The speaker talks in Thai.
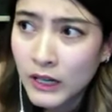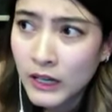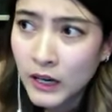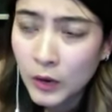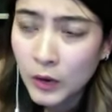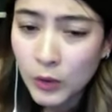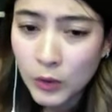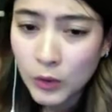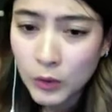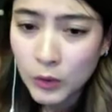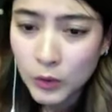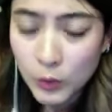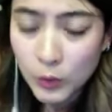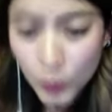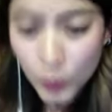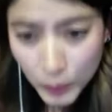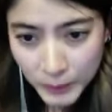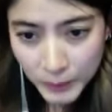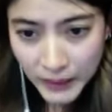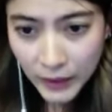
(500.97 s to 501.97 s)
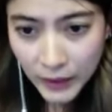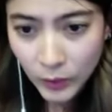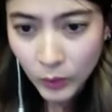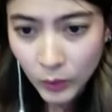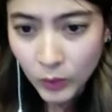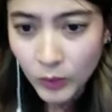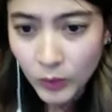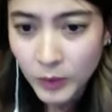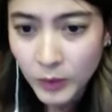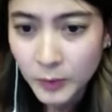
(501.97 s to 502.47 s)
เอารูปเรา
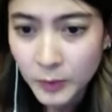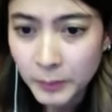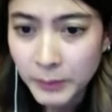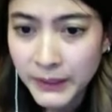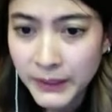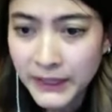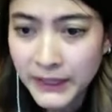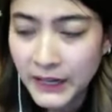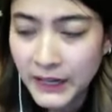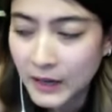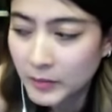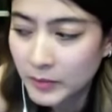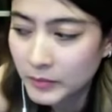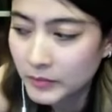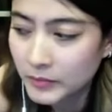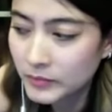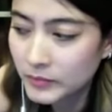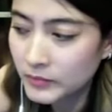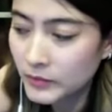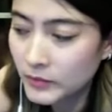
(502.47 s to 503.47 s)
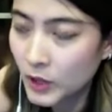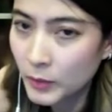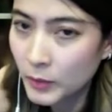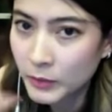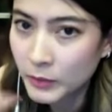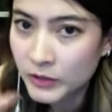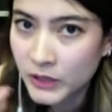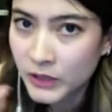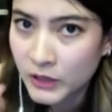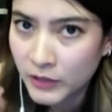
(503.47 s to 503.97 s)
ไปทำคอม
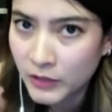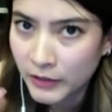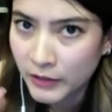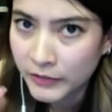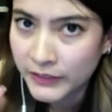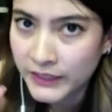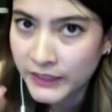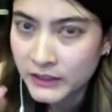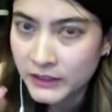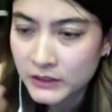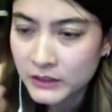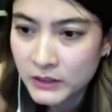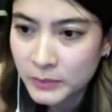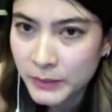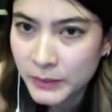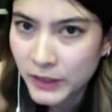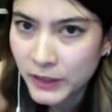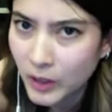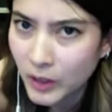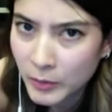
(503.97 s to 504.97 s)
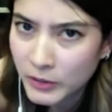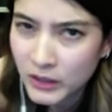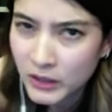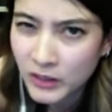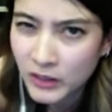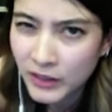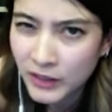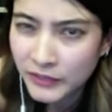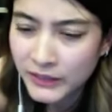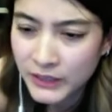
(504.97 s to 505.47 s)
พิวเตอร์กราฟิก ซึ่งเป็นคอมพิวเตอ
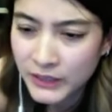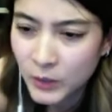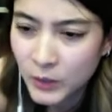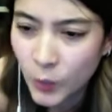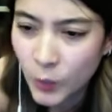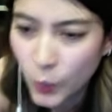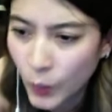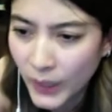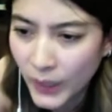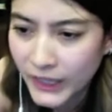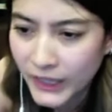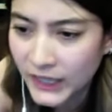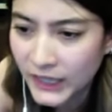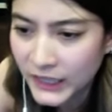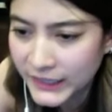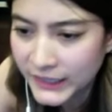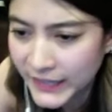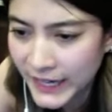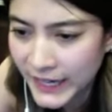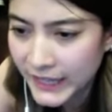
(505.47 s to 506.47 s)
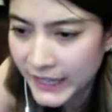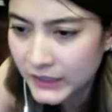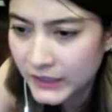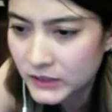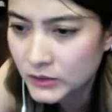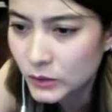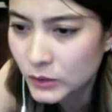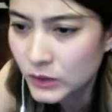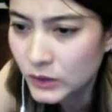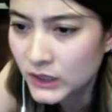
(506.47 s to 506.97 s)
ร์กราฟิกที่ห่วยแล้วก็แย่ที่สุด